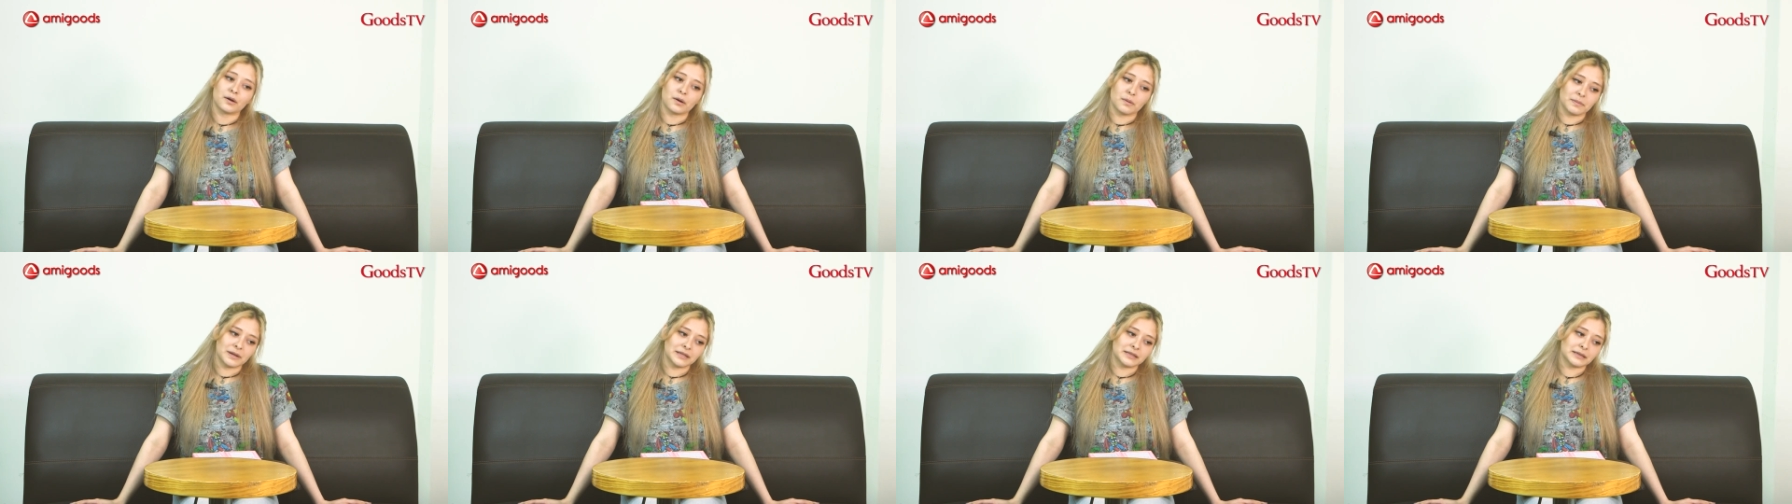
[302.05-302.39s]

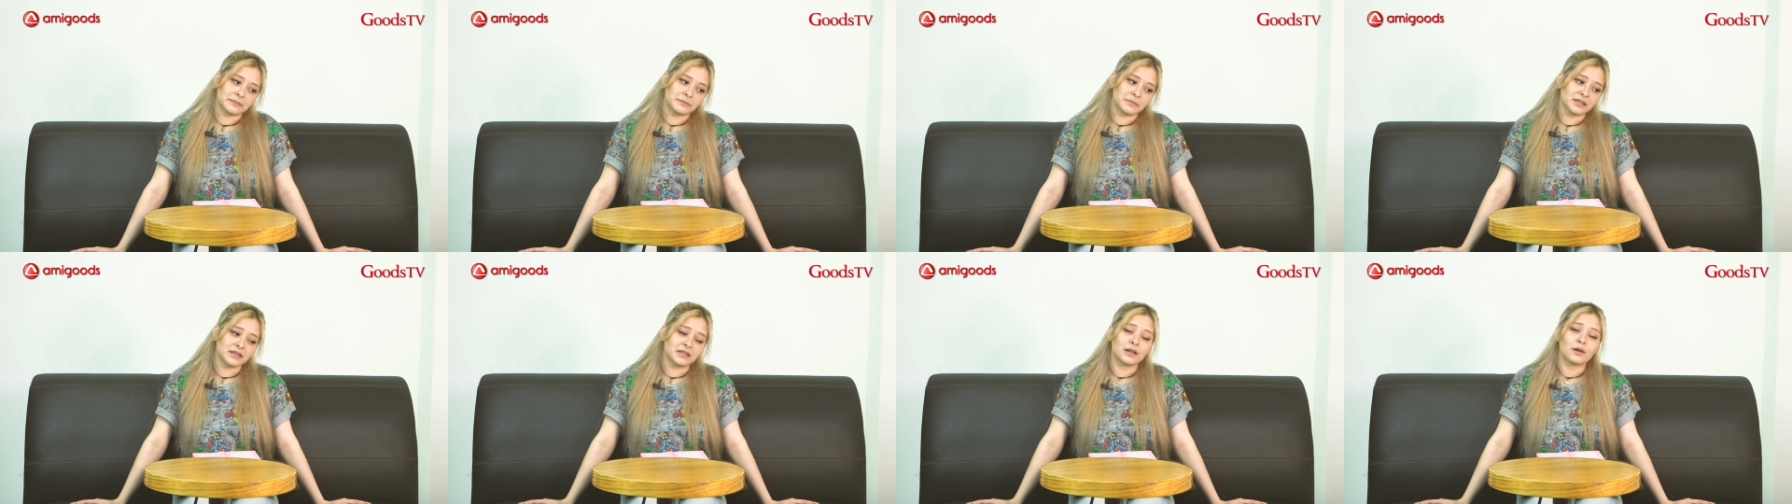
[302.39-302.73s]

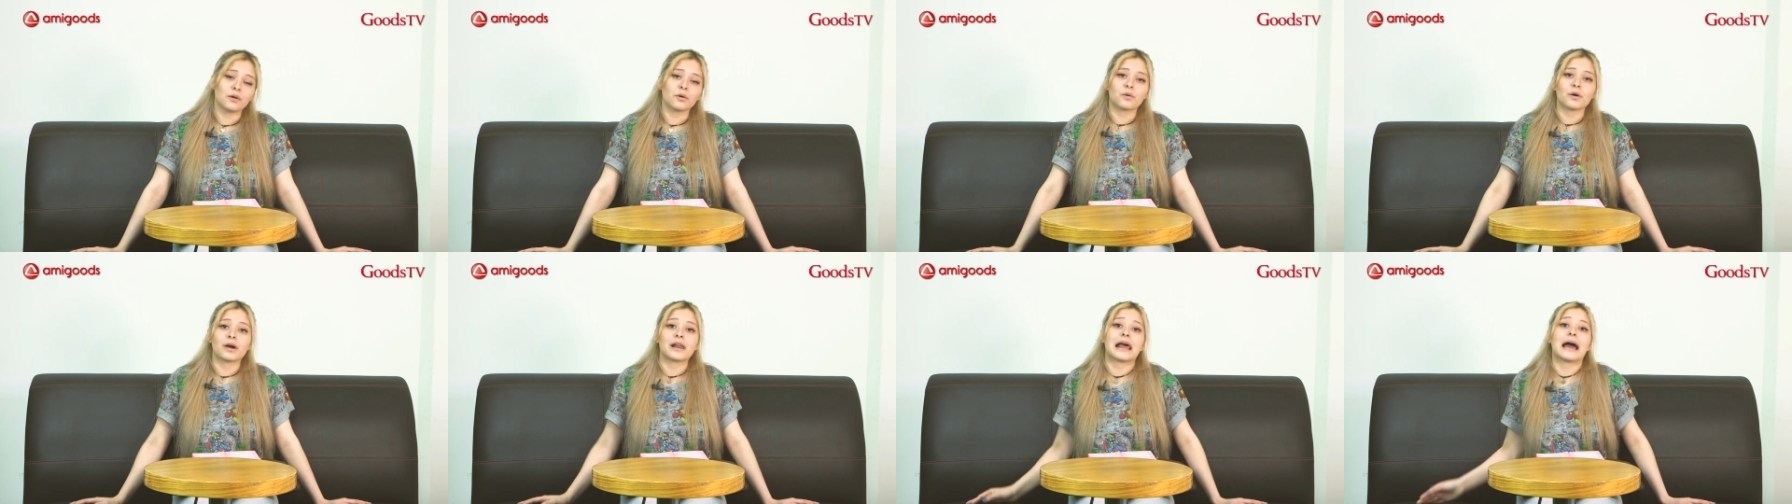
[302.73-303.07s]
completamente,
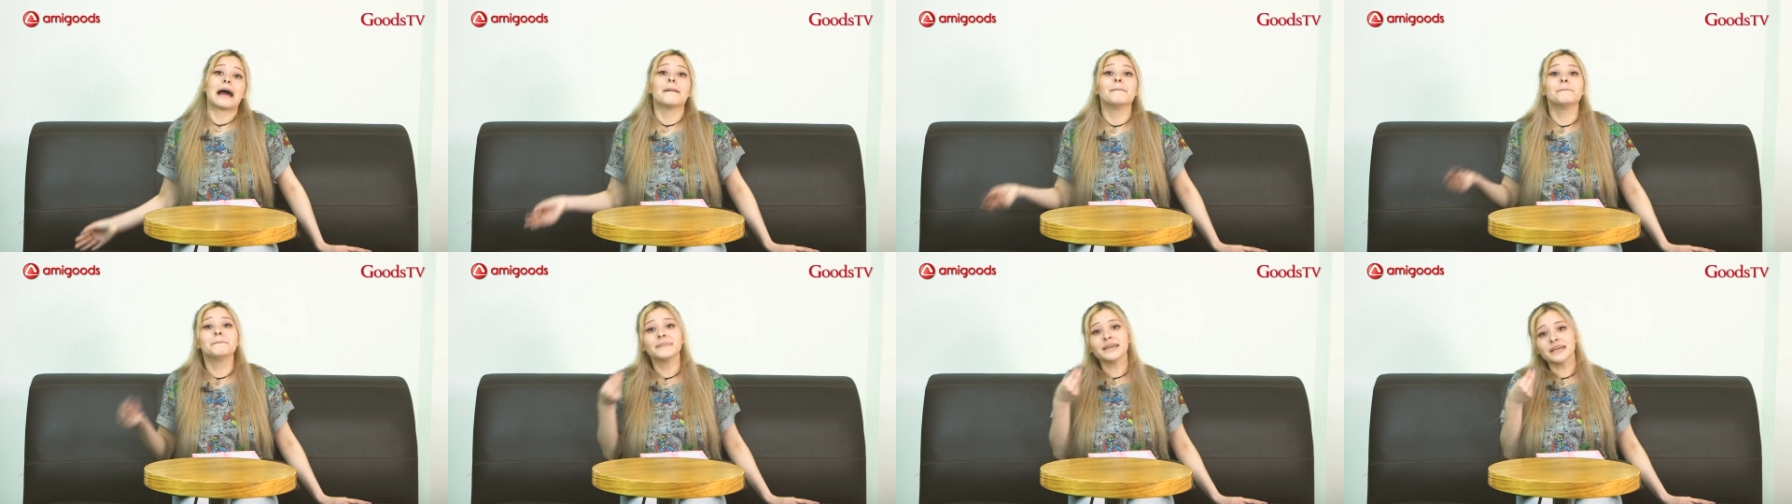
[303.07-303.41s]
lo cual
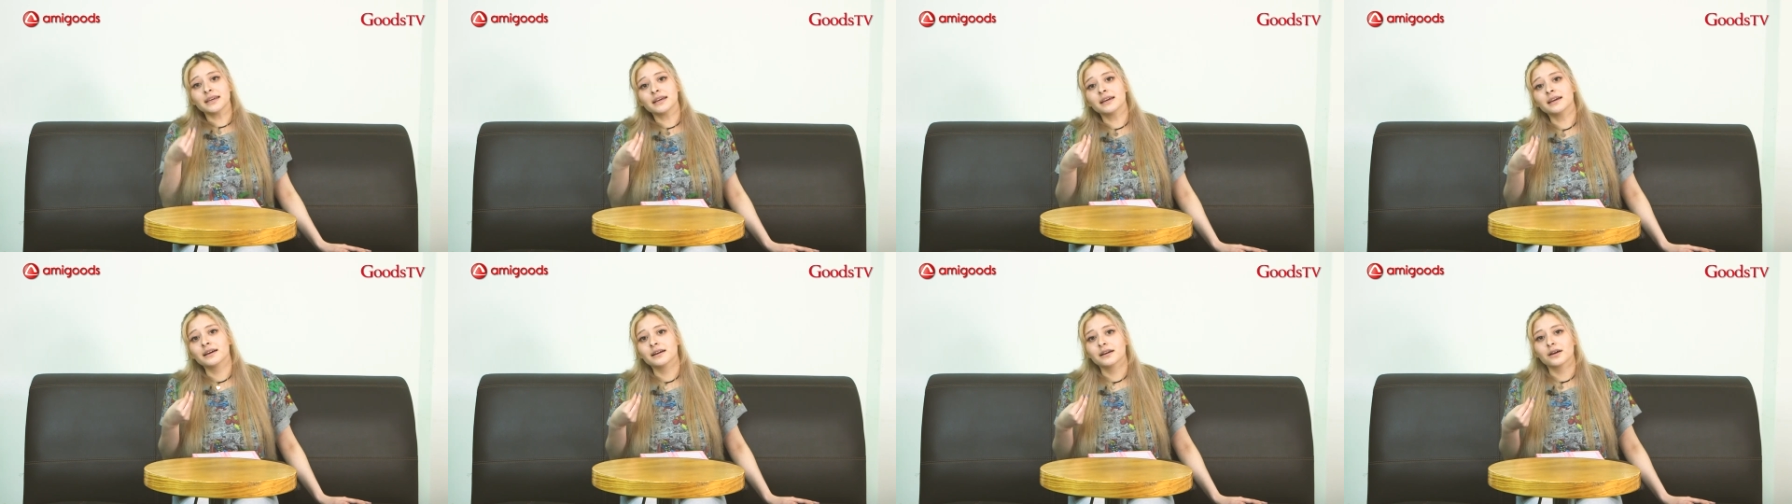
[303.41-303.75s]
a
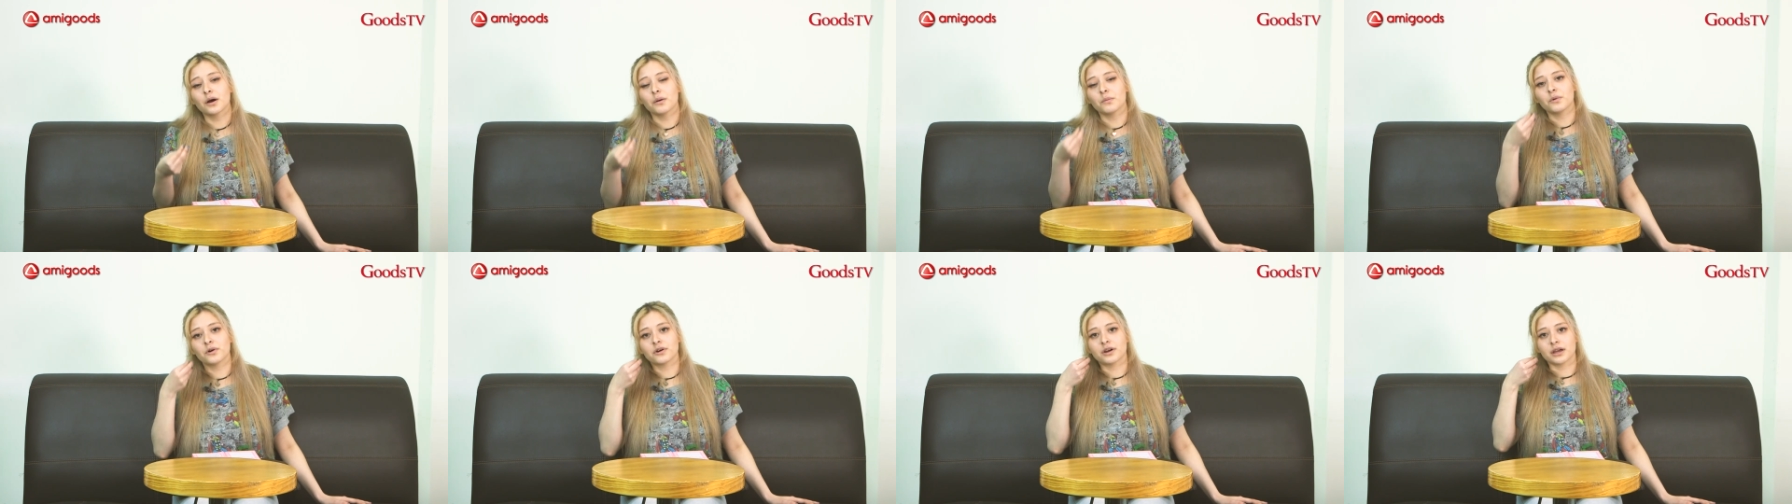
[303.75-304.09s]
mí,
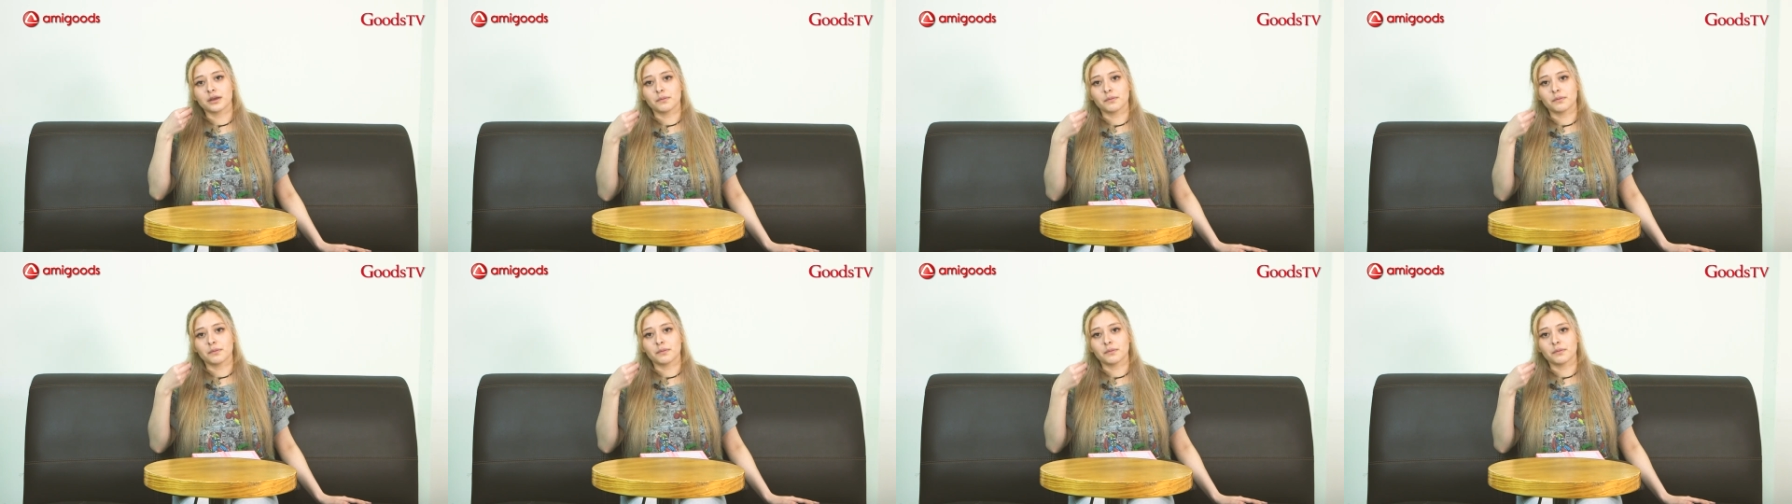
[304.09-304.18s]
como